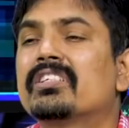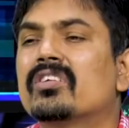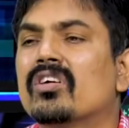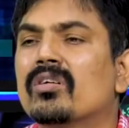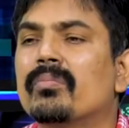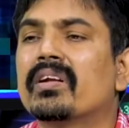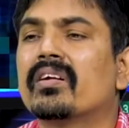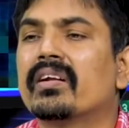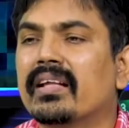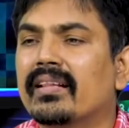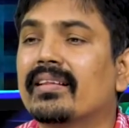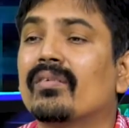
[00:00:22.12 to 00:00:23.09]
మీ స్టాక్ మార్కెట్
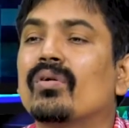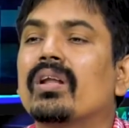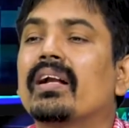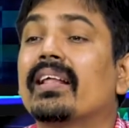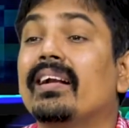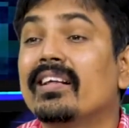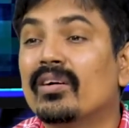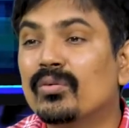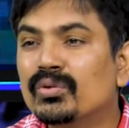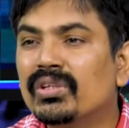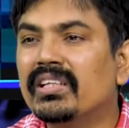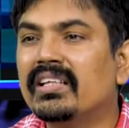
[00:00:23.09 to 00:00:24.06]
ఎంత వాలటైలిటీ
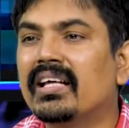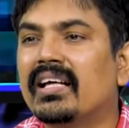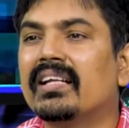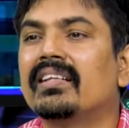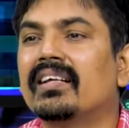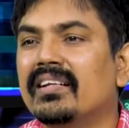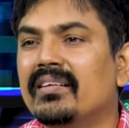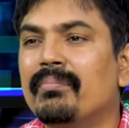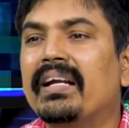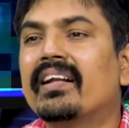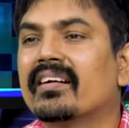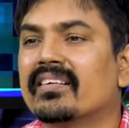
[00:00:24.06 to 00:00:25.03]
అవుతుంది అనే దాన్ని
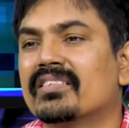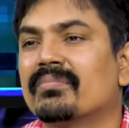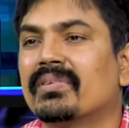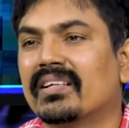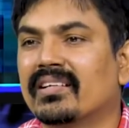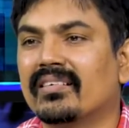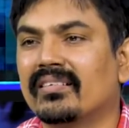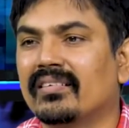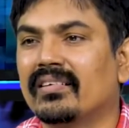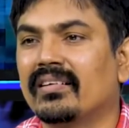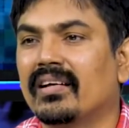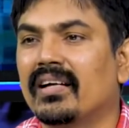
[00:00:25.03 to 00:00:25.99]
బీటా కాన్సెప్ట్ అంటారు
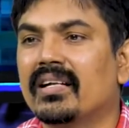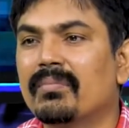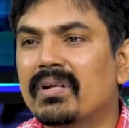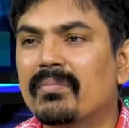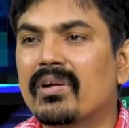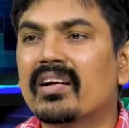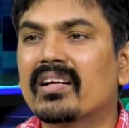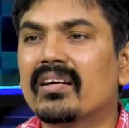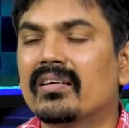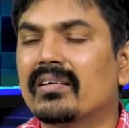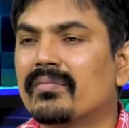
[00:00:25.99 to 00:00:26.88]
అంటే మనం బ్రాడ్